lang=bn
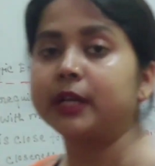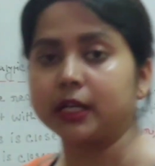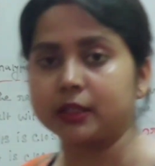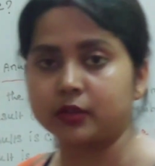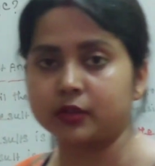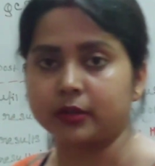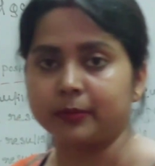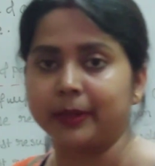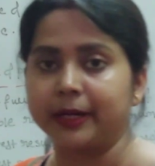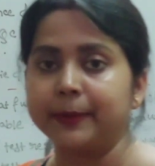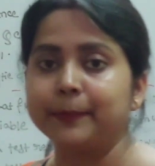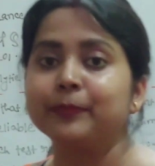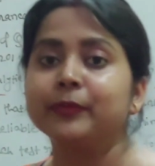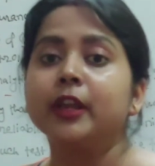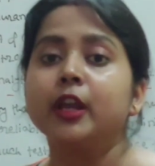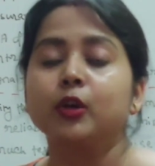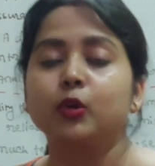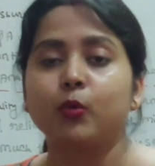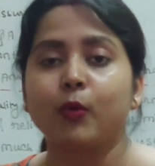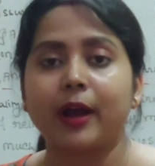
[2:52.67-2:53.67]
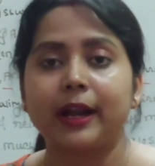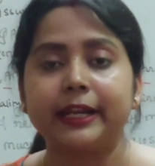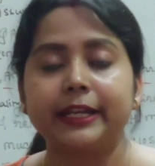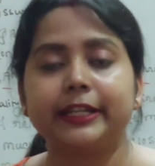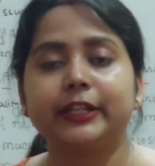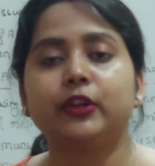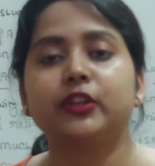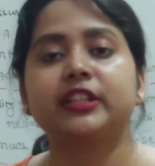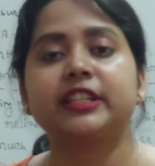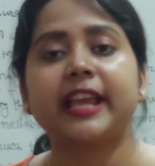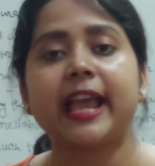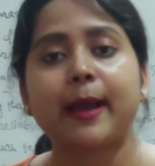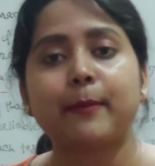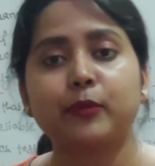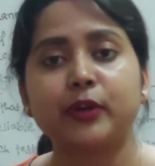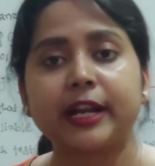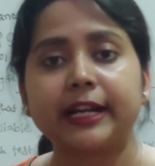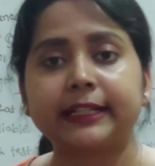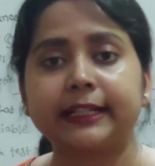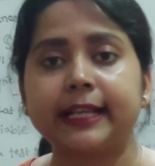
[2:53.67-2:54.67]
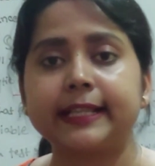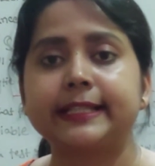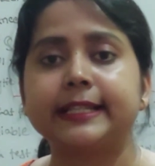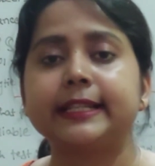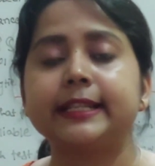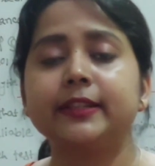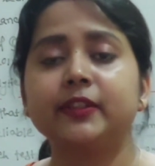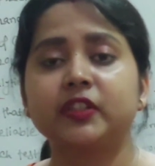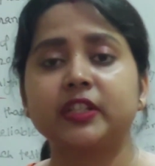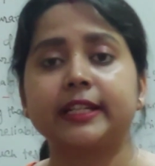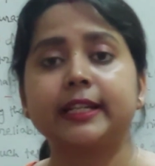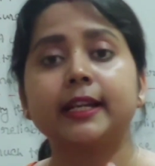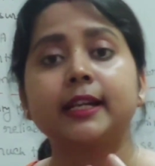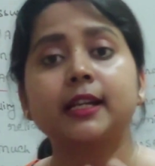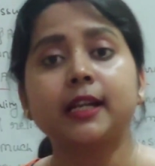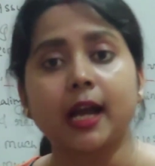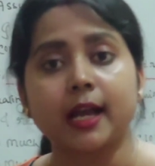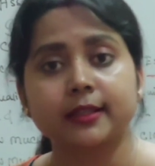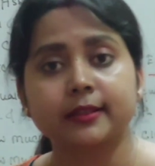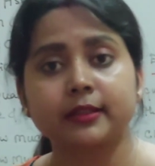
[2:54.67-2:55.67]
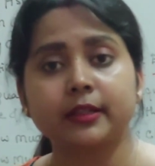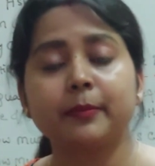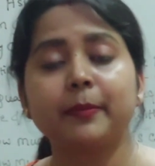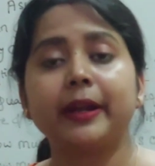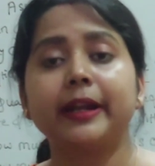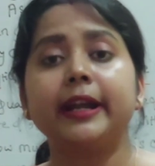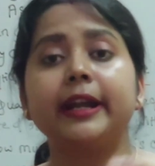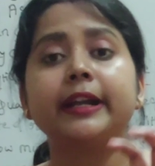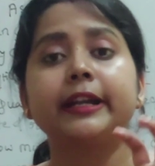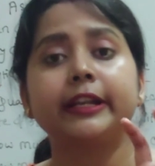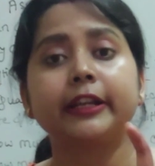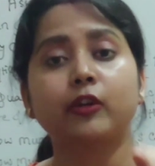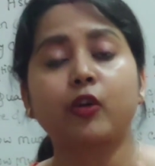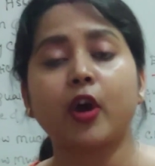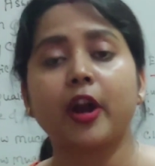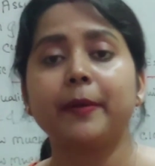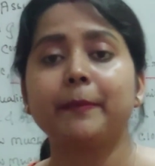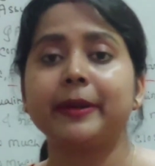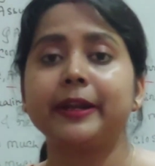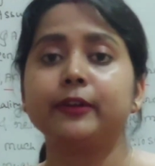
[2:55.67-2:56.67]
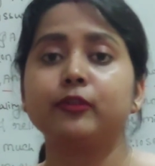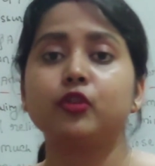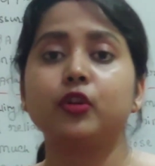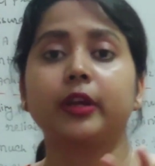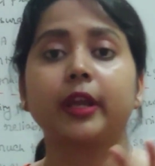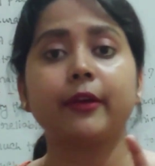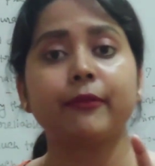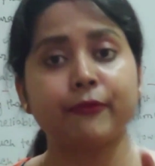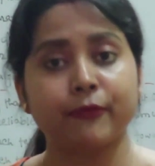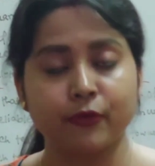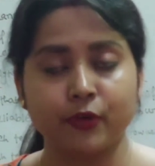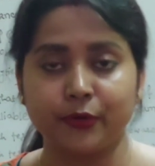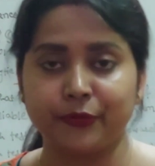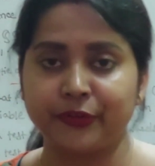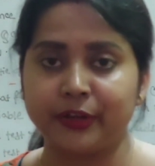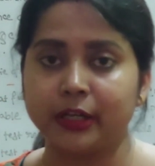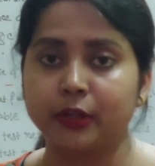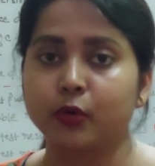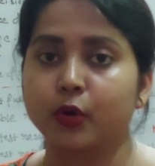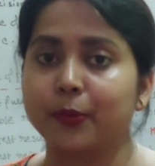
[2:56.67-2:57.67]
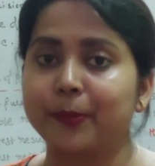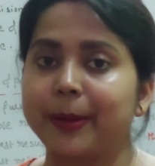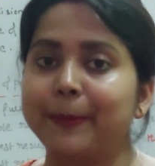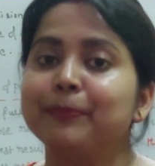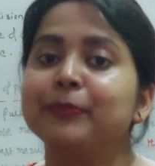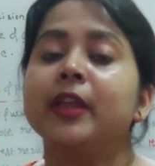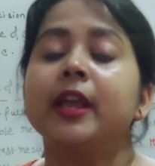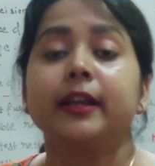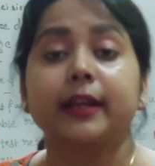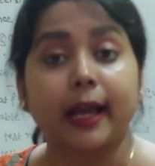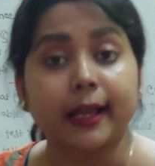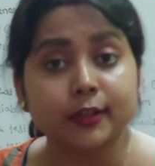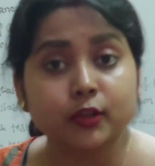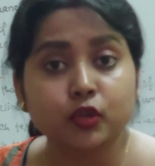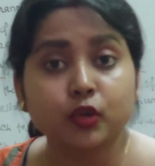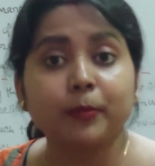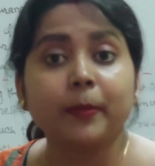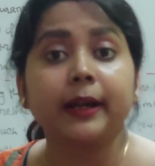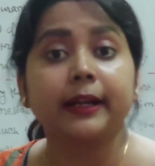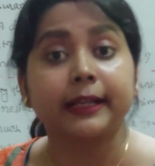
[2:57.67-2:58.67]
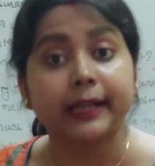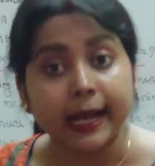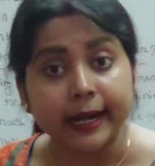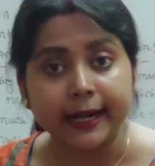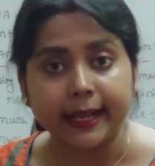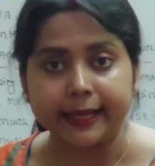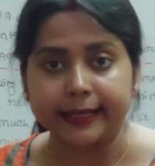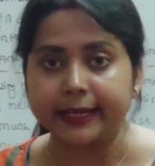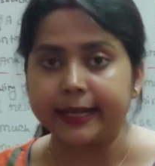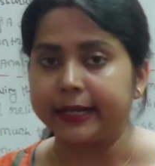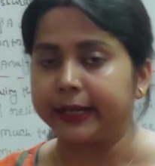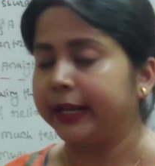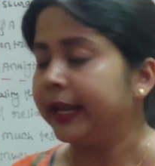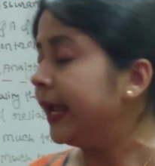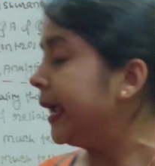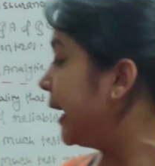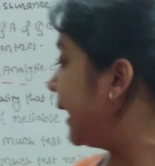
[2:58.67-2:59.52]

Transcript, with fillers: কাস্টমার কোয়ালিটি হচ্ছে এমন একটা জিনিস যেটা কাস্টমারের রিকোয়ারমেন্টগুলোকে ফুলফিল করবে কাস্টমার কারা এখানে